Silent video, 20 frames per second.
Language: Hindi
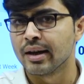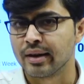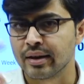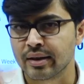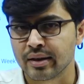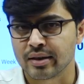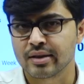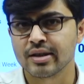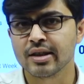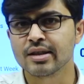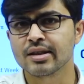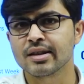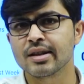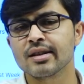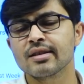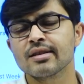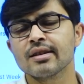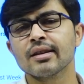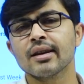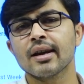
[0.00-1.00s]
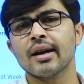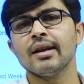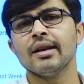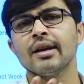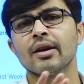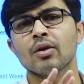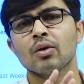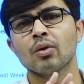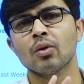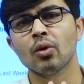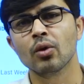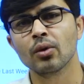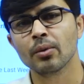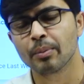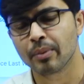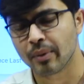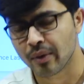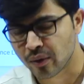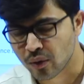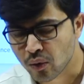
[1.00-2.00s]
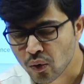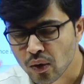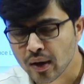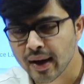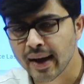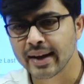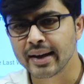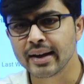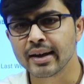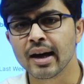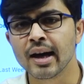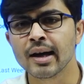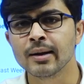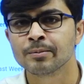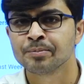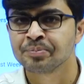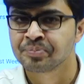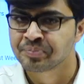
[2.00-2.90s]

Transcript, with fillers: रजिस्ट्रेशन के लिए कॉल कॉल आएगा